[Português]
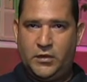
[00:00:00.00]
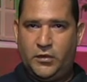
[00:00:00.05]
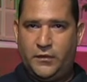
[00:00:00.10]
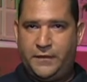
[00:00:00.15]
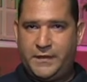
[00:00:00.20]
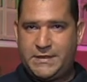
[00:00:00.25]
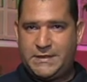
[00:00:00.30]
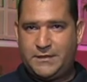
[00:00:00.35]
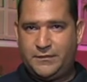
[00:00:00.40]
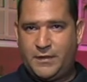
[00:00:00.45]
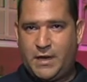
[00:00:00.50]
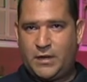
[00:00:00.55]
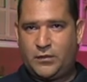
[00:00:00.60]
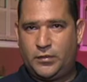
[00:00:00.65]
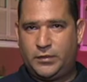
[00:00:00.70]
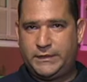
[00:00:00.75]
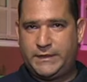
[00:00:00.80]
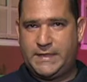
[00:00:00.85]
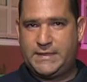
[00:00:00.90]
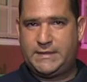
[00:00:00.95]
O festival
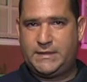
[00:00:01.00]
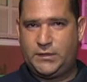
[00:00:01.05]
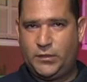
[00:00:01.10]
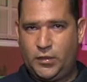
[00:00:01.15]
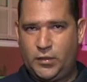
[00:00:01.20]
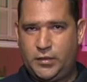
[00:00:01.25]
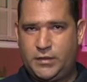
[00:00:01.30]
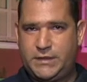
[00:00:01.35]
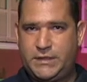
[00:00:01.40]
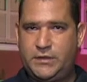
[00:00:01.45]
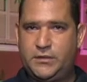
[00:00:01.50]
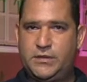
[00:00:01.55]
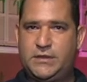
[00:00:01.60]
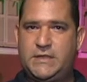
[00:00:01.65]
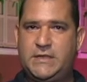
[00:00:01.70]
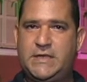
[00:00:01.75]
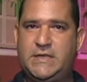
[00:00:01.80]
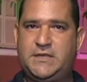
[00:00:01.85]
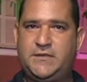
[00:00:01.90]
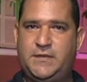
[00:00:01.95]
acontece hoje,
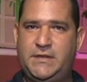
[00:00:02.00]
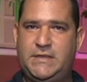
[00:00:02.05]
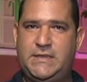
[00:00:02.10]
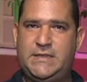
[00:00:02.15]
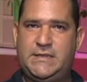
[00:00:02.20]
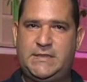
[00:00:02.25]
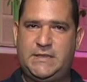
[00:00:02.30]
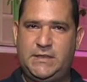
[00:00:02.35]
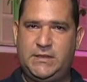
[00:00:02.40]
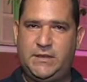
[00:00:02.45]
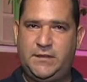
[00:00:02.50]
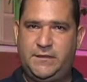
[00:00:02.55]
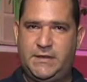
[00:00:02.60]
nos dias 25